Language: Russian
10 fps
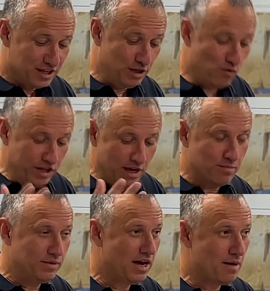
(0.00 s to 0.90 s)

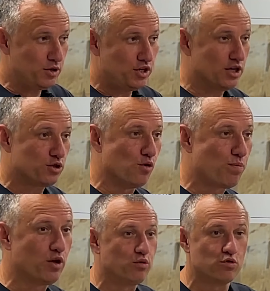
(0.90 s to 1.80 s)
Сегодня я обещал, что
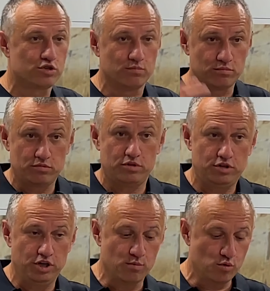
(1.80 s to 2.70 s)
мы продолжим
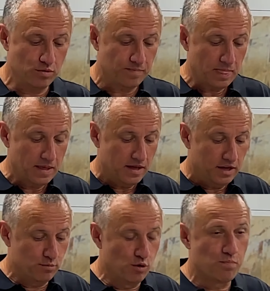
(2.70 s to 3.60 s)
тему
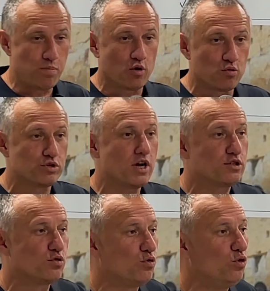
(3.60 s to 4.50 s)
и будем
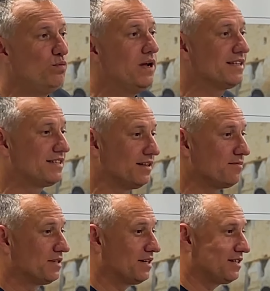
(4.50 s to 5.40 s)
погружаться,
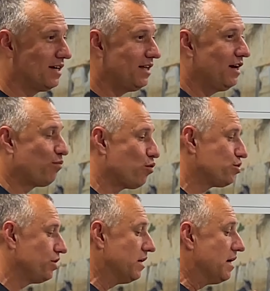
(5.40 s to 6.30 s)
углубляться, так сказать. Да, и в
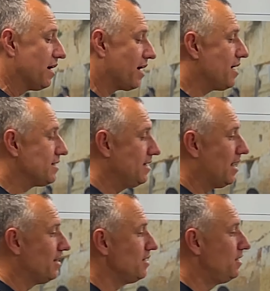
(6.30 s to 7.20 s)
прошлый раз
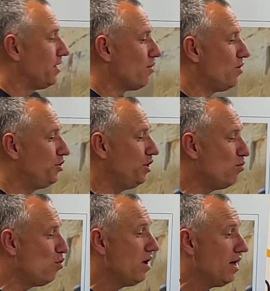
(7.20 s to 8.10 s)
я анонсировал
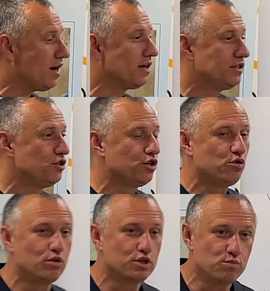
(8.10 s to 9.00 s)
тему «Как
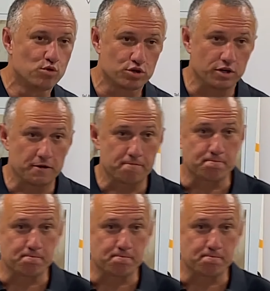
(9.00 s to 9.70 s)
слышать голос Божий».